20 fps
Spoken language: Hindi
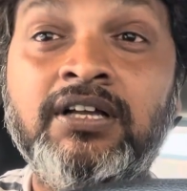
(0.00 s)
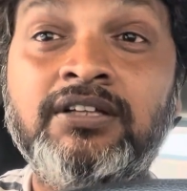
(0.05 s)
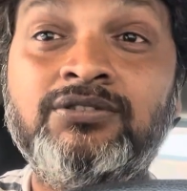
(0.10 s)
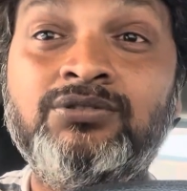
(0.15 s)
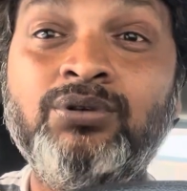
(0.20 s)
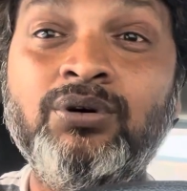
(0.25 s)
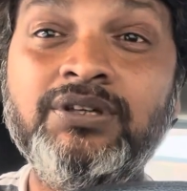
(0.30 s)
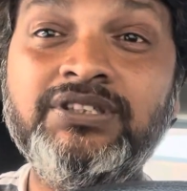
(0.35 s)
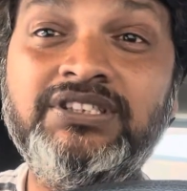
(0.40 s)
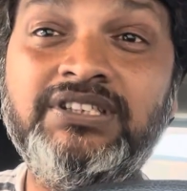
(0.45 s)

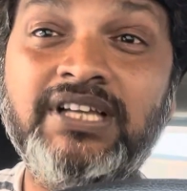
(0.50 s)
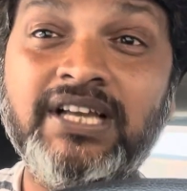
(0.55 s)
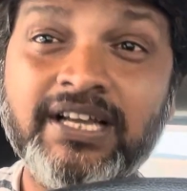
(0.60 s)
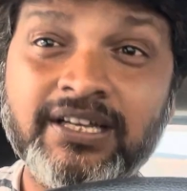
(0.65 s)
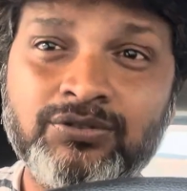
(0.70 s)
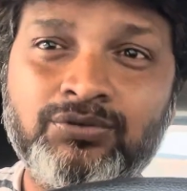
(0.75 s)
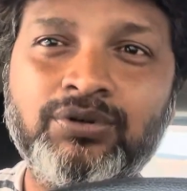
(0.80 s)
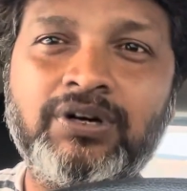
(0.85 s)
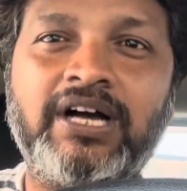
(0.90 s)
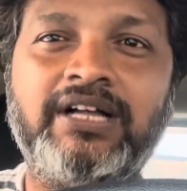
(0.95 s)
तो ये
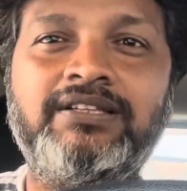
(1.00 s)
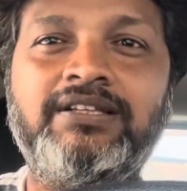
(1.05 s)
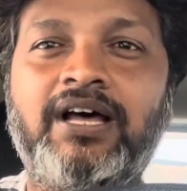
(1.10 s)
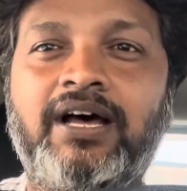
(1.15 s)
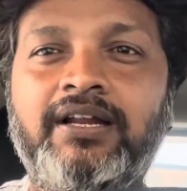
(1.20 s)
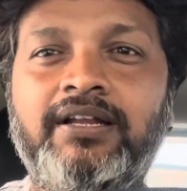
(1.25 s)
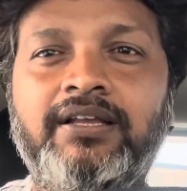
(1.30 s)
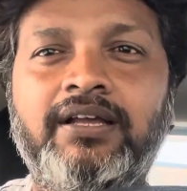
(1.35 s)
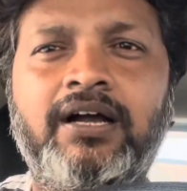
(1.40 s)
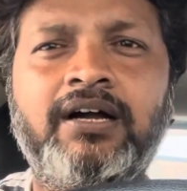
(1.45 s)

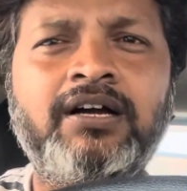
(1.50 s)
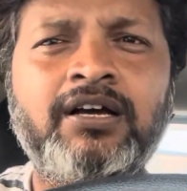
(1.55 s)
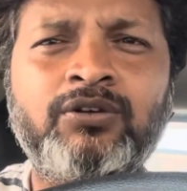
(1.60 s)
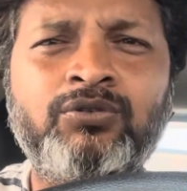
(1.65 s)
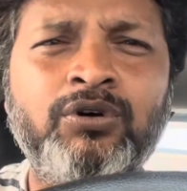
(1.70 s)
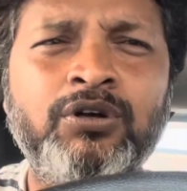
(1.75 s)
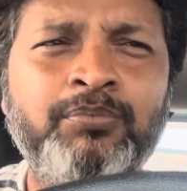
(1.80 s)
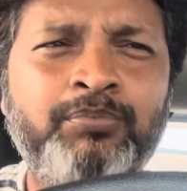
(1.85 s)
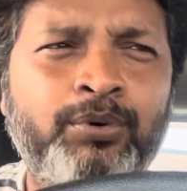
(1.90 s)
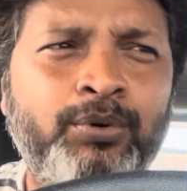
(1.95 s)
दुकानदारी है अगर
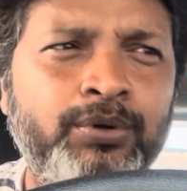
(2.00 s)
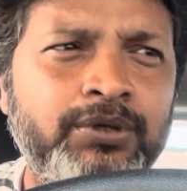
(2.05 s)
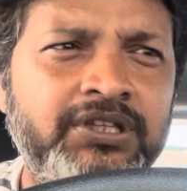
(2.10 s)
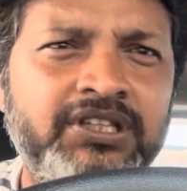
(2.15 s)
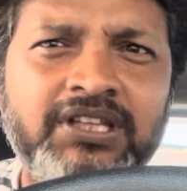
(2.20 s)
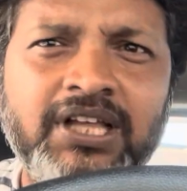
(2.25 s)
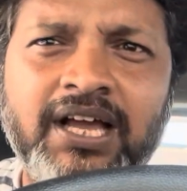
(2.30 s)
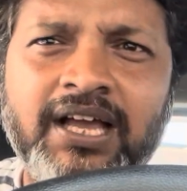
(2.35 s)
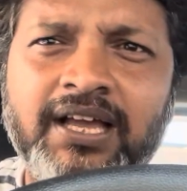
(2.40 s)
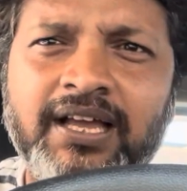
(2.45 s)
कोई
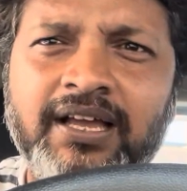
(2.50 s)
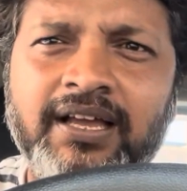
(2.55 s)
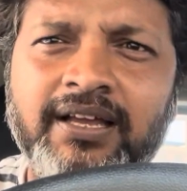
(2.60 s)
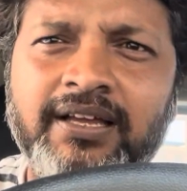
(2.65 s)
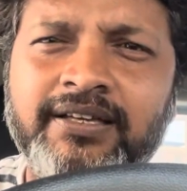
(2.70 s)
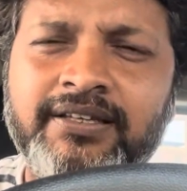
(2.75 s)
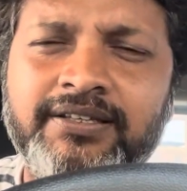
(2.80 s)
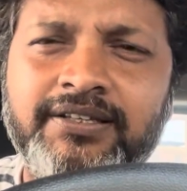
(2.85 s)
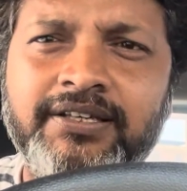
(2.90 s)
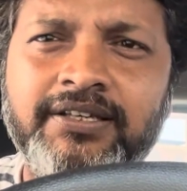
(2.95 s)
बोलता है
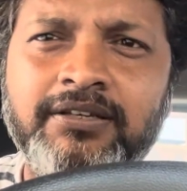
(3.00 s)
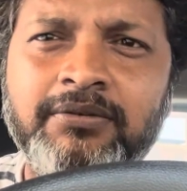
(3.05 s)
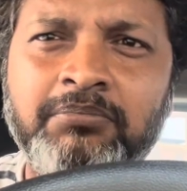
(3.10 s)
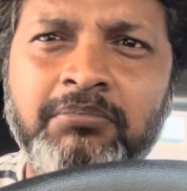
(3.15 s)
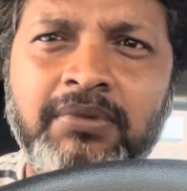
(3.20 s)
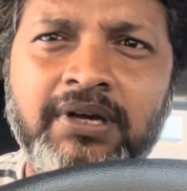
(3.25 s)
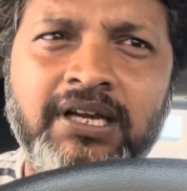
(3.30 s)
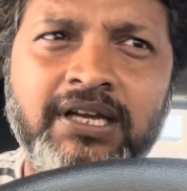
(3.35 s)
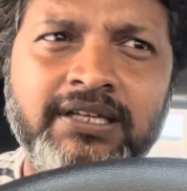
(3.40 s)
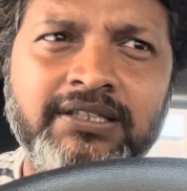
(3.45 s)
कि
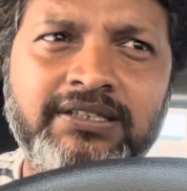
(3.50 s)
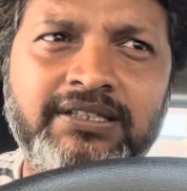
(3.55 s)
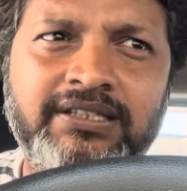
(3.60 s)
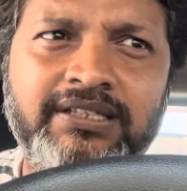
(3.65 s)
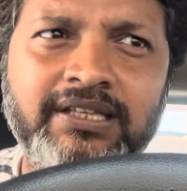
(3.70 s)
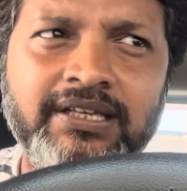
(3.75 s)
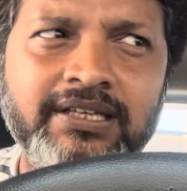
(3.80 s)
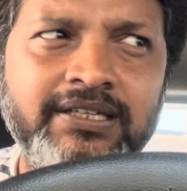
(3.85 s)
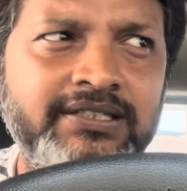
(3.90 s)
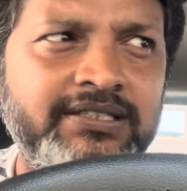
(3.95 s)
मैं
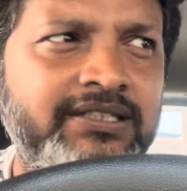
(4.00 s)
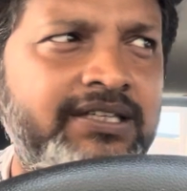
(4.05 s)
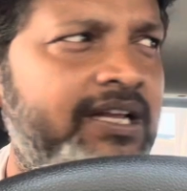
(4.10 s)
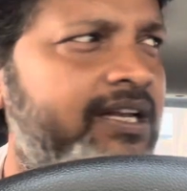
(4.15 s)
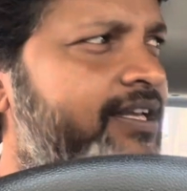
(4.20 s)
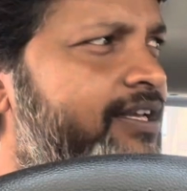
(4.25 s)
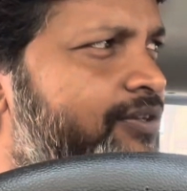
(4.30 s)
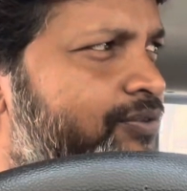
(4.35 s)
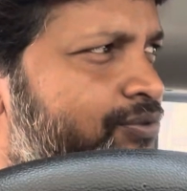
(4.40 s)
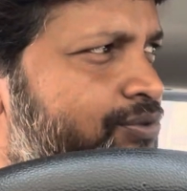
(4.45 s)
देश के
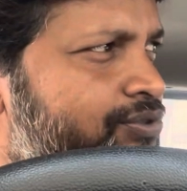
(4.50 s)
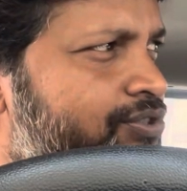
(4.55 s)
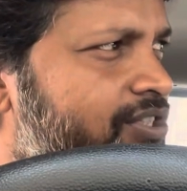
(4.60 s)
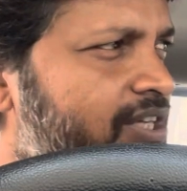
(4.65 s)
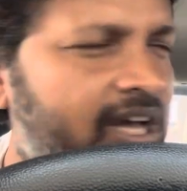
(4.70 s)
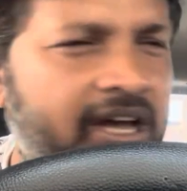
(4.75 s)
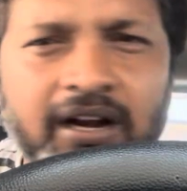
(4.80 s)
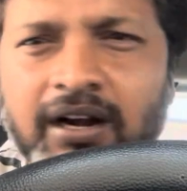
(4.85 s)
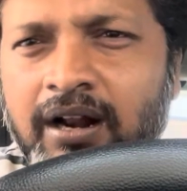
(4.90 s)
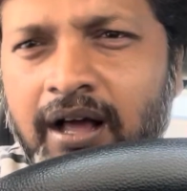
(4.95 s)
लिए कुछ
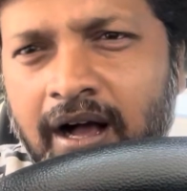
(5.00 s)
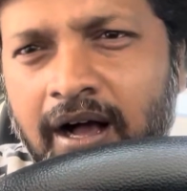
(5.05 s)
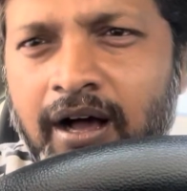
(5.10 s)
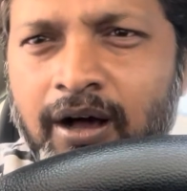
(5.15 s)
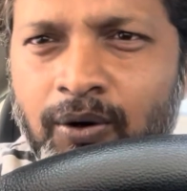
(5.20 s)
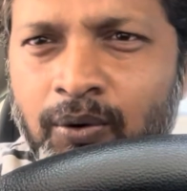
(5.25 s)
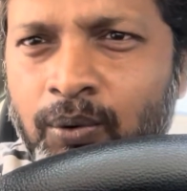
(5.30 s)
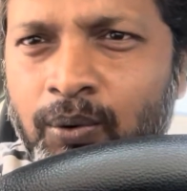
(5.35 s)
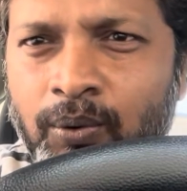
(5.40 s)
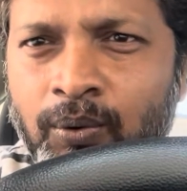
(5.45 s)
कर रहा
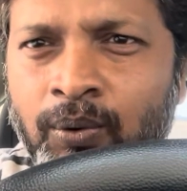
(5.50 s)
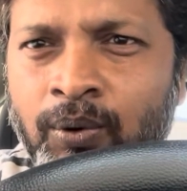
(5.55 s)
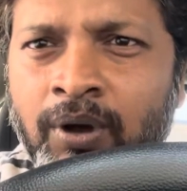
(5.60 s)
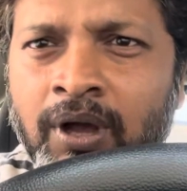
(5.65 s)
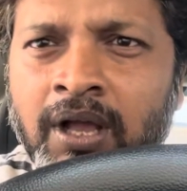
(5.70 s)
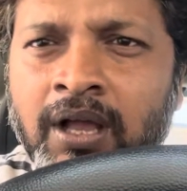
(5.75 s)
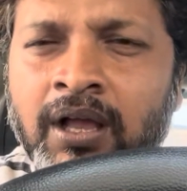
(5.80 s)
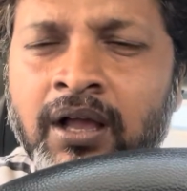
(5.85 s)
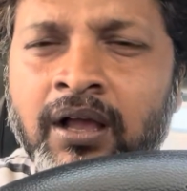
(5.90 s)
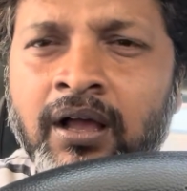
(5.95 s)
हूं
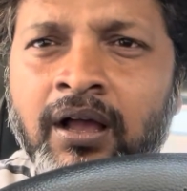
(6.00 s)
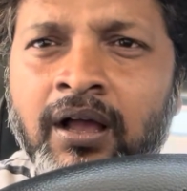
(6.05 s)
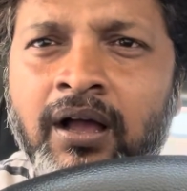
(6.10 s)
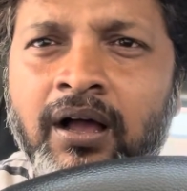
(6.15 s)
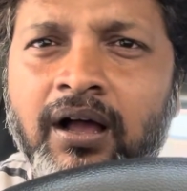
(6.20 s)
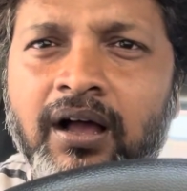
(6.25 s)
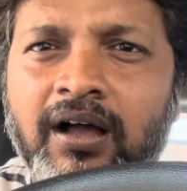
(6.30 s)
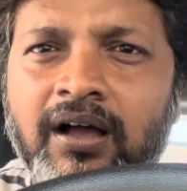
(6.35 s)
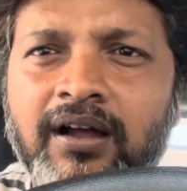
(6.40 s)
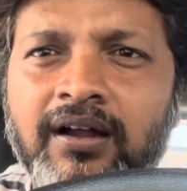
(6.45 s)

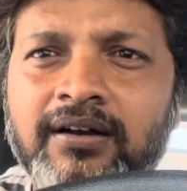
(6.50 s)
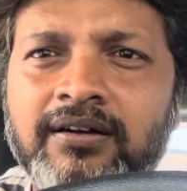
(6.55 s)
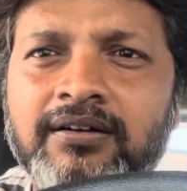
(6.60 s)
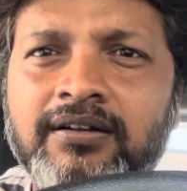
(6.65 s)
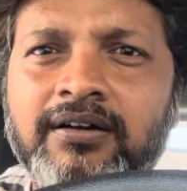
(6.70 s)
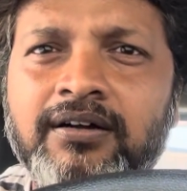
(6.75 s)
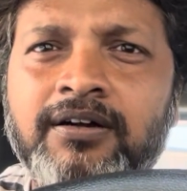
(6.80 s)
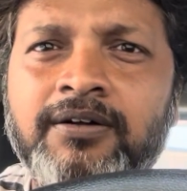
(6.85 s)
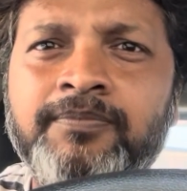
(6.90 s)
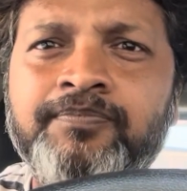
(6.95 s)
एंड
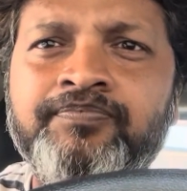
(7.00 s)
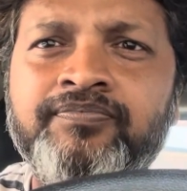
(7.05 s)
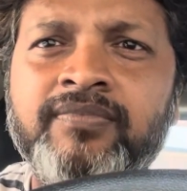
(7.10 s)
uh,